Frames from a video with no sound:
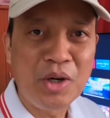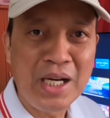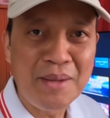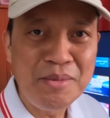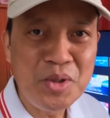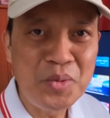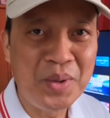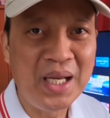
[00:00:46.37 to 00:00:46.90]
alam
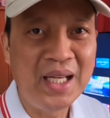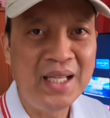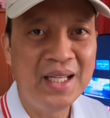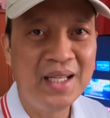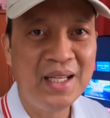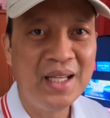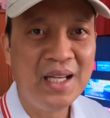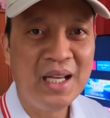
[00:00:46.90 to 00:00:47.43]
nyo ba
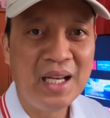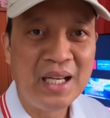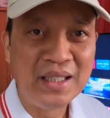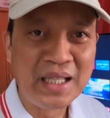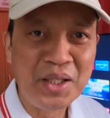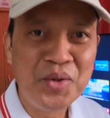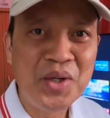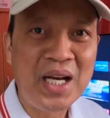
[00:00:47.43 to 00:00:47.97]
na
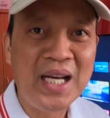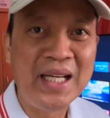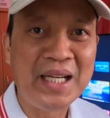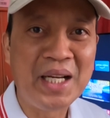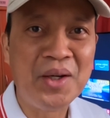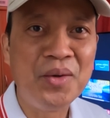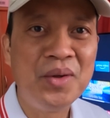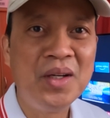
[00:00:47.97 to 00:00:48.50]
nung
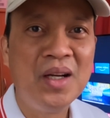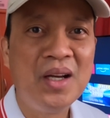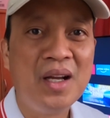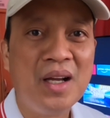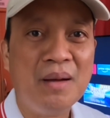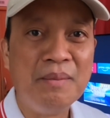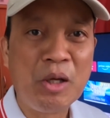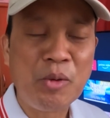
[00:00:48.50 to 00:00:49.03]
araw,
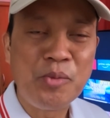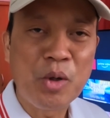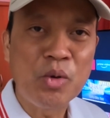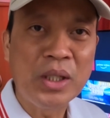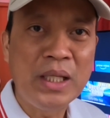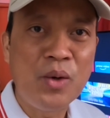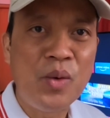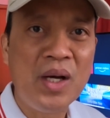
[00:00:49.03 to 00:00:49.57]
meron pa akong
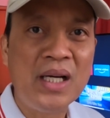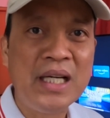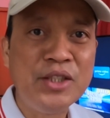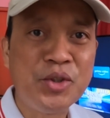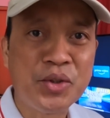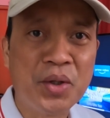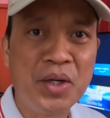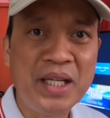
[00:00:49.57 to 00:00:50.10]
ginawa nga
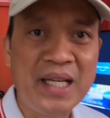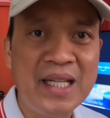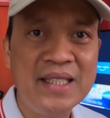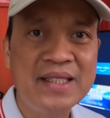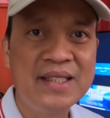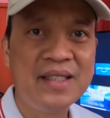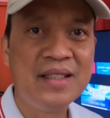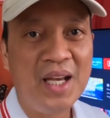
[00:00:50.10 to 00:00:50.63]

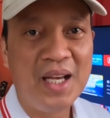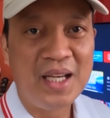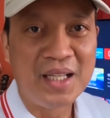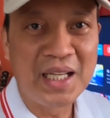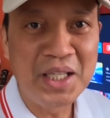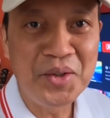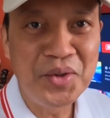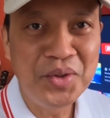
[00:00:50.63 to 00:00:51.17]
tutorials.
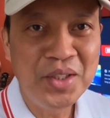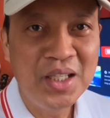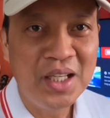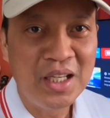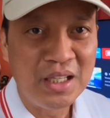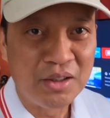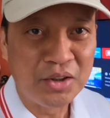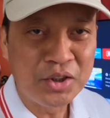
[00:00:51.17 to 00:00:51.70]
Ngayon,
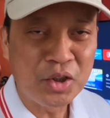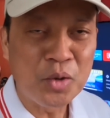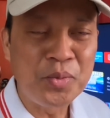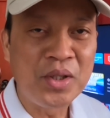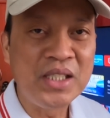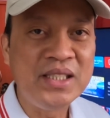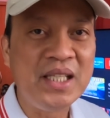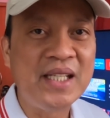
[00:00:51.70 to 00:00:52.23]
gusto ko
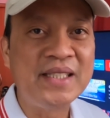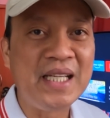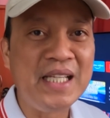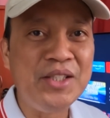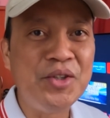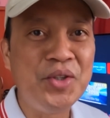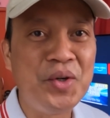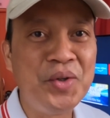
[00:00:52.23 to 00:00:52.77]
pong i-share sa
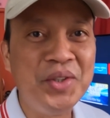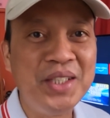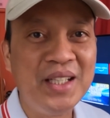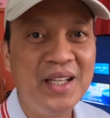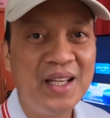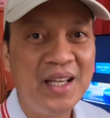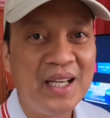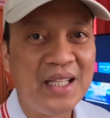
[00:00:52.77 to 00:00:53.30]
inyo yon
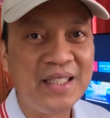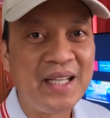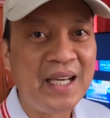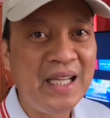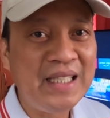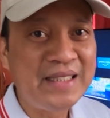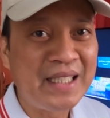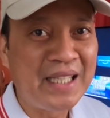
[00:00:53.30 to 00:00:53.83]

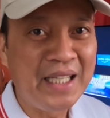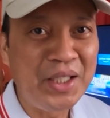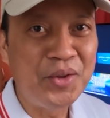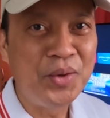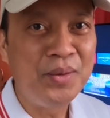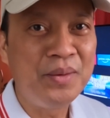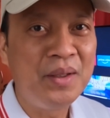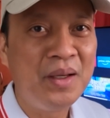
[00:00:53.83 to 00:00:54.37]
dahil sa
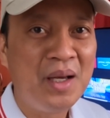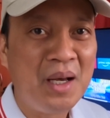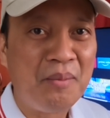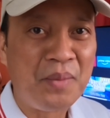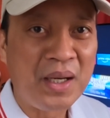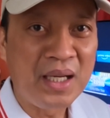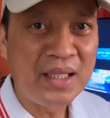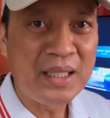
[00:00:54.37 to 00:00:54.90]
ngayon,
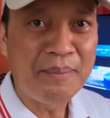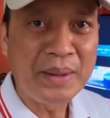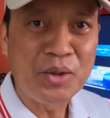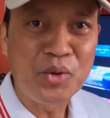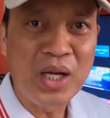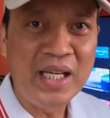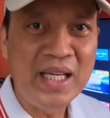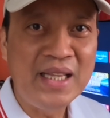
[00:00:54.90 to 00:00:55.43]
parang
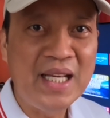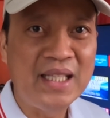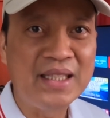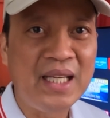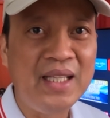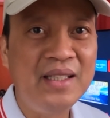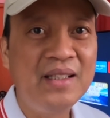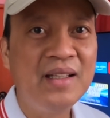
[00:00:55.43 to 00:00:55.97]
napatunayan
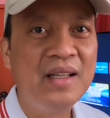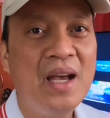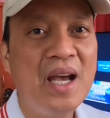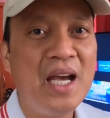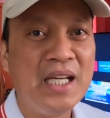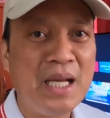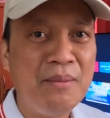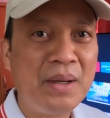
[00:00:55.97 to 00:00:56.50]
natin
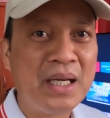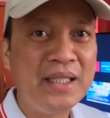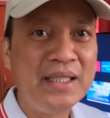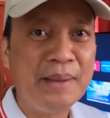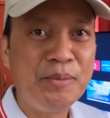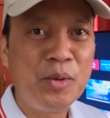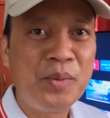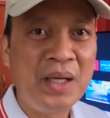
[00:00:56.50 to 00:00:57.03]
na
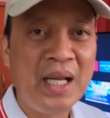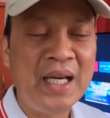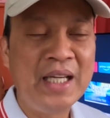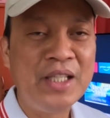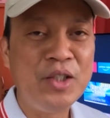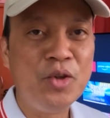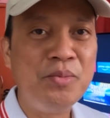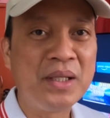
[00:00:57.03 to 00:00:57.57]
maganda po pala
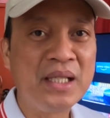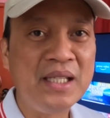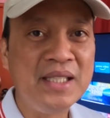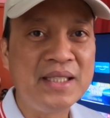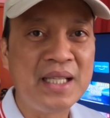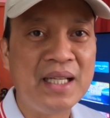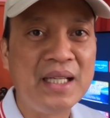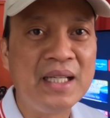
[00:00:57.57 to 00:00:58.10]
yung maging
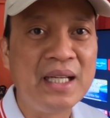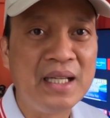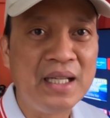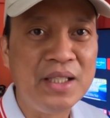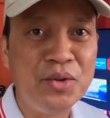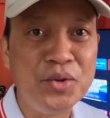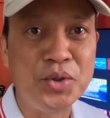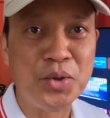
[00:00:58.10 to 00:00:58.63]
isang uh,
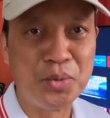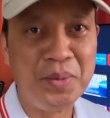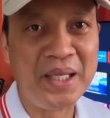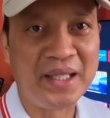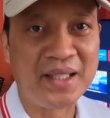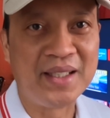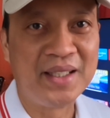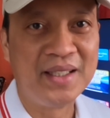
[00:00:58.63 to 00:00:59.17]

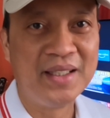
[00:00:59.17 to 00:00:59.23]
YouTuber.